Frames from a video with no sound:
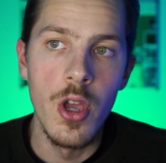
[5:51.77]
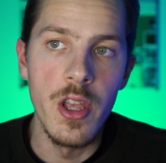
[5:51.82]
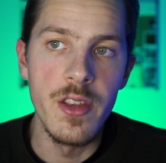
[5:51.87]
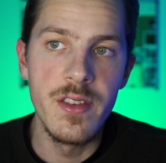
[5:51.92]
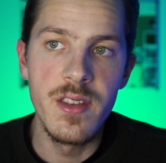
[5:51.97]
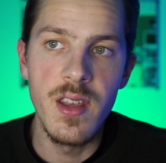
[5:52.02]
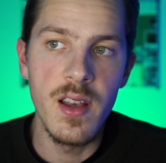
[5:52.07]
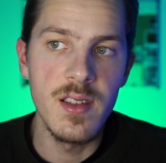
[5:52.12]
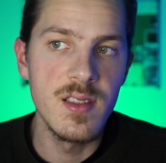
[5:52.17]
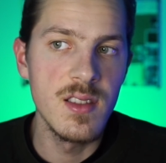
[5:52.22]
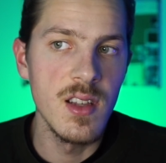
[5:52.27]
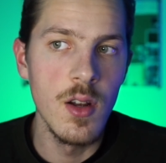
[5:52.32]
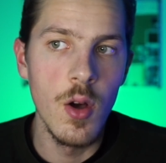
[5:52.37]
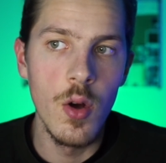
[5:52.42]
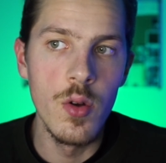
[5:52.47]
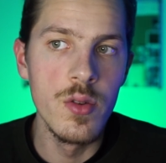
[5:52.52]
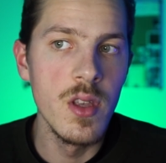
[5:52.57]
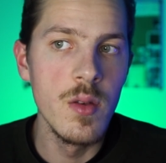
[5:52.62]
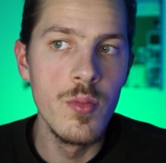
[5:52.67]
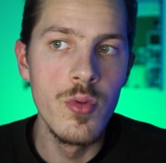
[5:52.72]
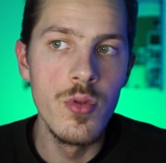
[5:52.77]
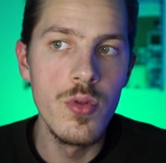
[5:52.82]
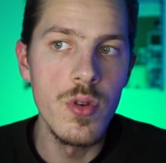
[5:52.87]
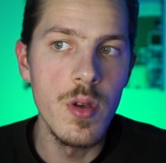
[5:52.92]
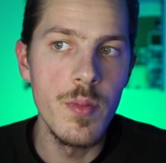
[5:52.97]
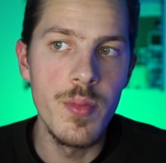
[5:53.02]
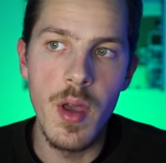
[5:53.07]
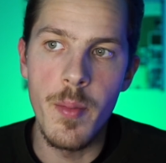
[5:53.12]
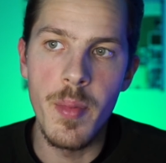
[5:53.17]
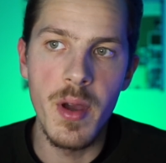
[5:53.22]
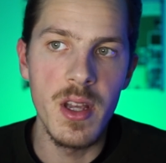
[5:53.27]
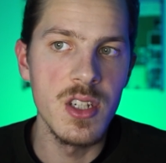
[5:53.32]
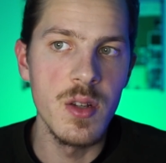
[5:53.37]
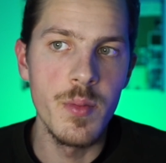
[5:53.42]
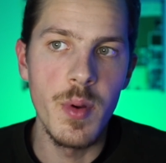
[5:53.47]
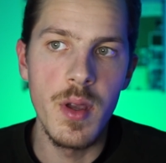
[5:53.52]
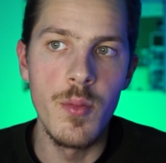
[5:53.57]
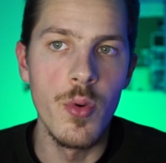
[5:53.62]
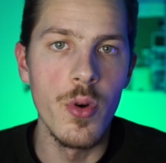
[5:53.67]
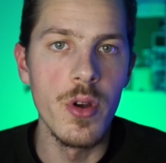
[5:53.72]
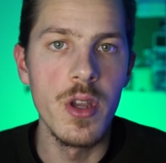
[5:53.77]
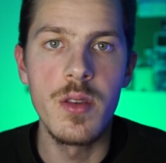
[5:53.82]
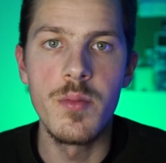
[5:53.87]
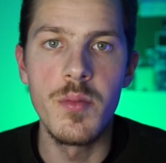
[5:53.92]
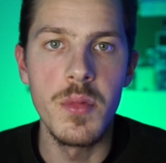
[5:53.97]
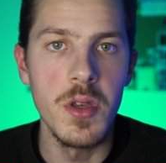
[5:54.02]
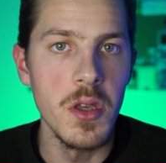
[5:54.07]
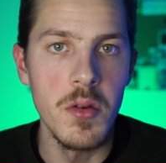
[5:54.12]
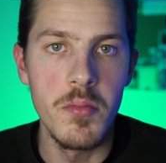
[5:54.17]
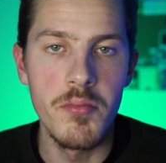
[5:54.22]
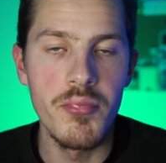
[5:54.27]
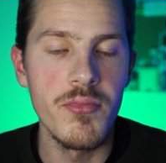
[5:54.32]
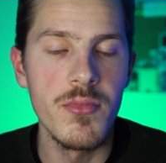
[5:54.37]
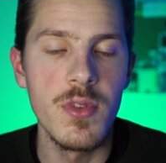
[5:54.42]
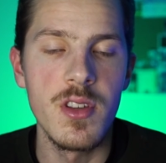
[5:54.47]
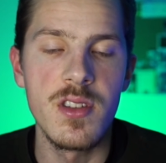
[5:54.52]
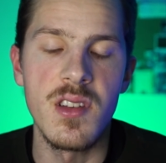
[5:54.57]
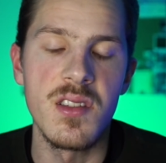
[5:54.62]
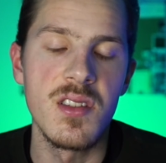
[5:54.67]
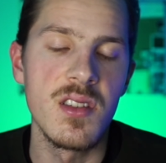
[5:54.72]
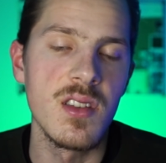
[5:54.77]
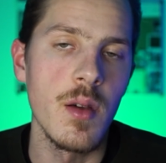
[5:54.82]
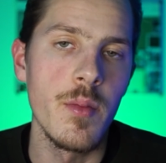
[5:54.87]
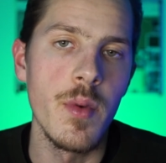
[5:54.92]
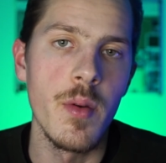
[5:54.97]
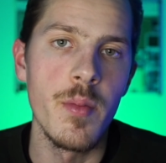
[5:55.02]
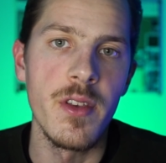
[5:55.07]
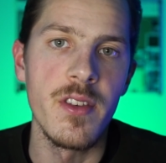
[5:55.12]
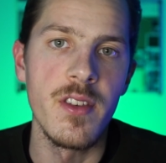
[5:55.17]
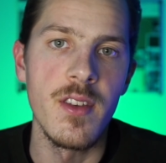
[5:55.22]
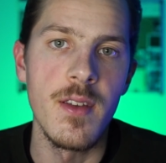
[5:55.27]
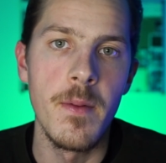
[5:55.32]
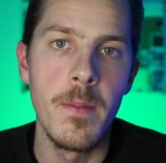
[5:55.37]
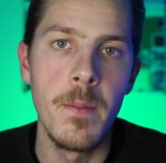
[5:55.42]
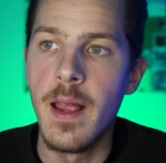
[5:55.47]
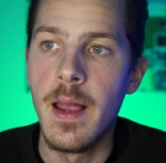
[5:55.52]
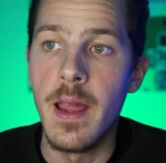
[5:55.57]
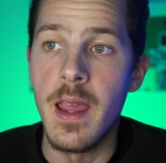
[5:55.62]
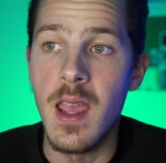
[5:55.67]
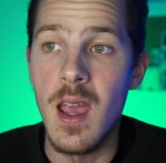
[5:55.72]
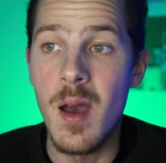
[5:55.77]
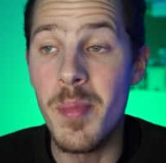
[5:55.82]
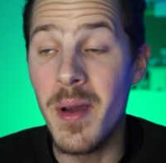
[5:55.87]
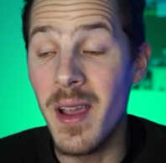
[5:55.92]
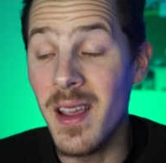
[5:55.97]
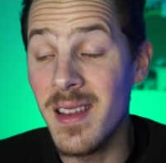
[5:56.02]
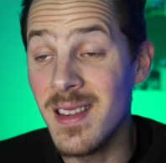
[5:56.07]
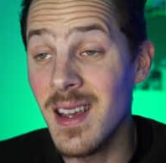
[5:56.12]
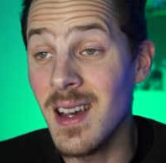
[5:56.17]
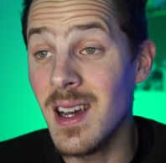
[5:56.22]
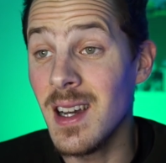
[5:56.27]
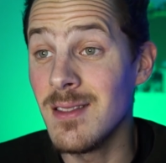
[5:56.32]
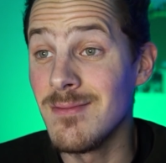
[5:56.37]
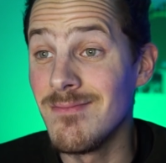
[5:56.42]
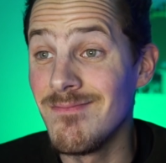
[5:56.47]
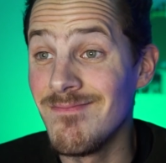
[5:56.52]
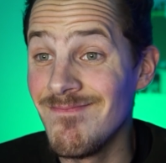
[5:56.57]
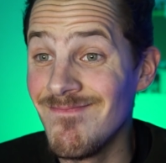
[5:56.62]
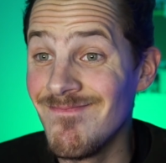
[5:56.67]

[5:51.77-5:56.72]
été assez lent au début et puis après j'ai pris mon rythme et ça s'est très bien passé. Et après ça,